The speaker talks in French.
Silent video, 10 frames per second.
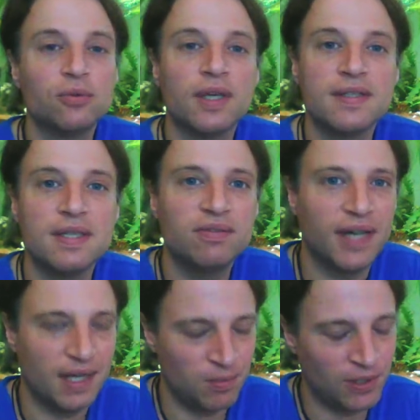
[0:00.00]
Donc c'est
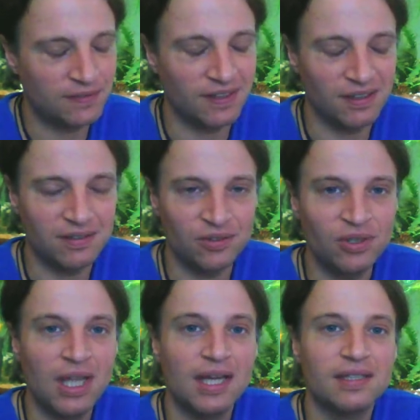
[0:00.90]
vraiment
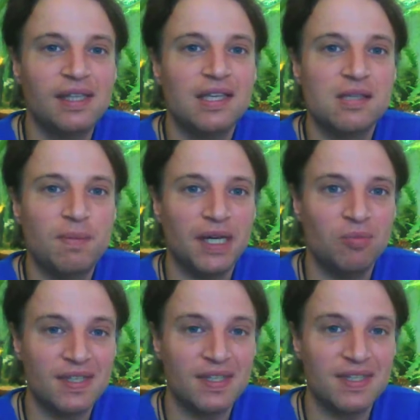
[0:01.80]
intéressant
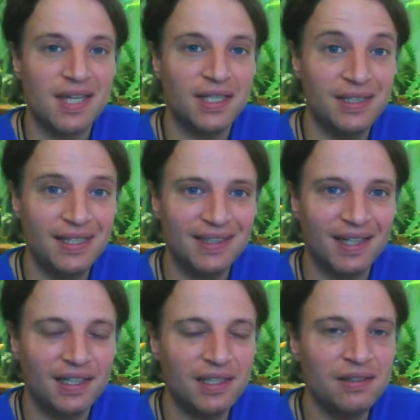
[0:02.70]
d'expérimenter ça et
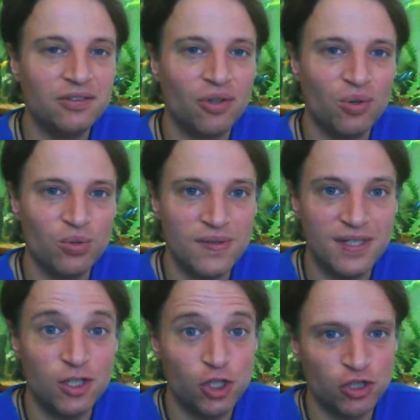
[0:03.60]
d'être
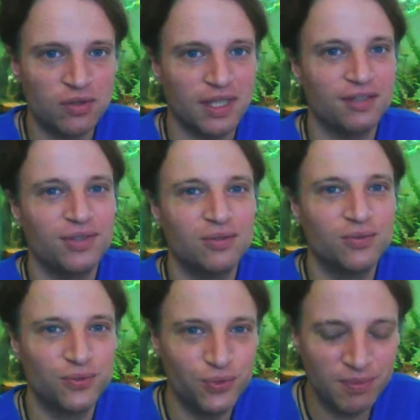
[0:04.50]
intransigeant avec
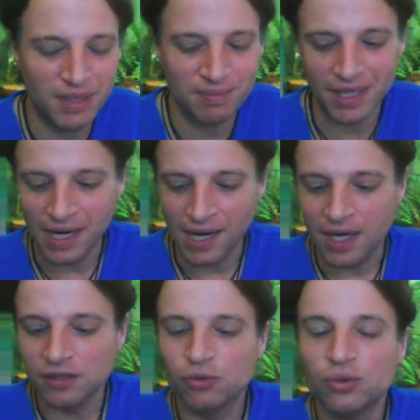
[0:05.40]
vous-même.
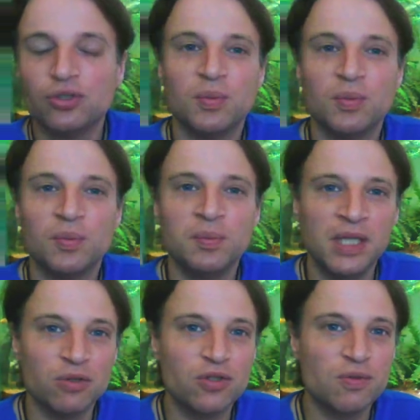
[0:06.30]
Donc,
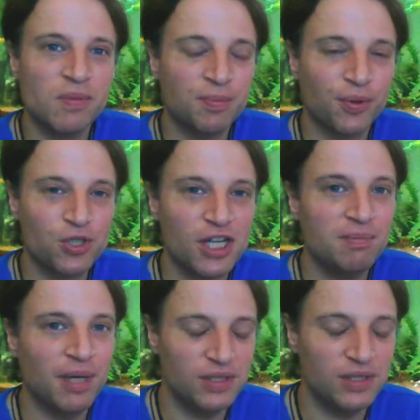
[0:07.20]
milieu de semaine
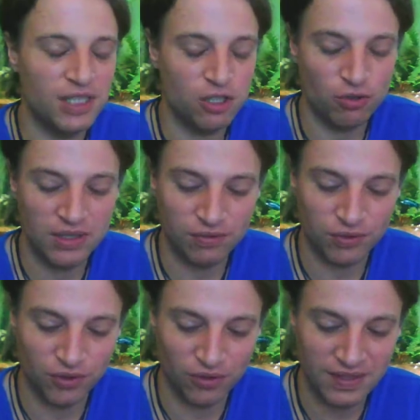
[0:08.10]
prochaine, mercredi, jeudi,
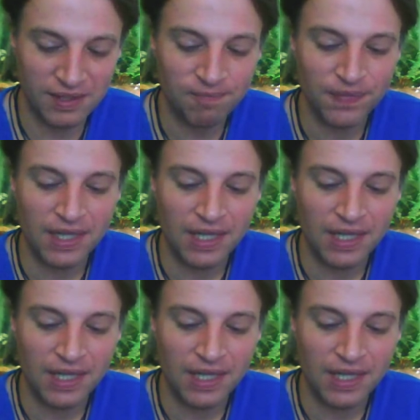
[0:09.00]
vendredi,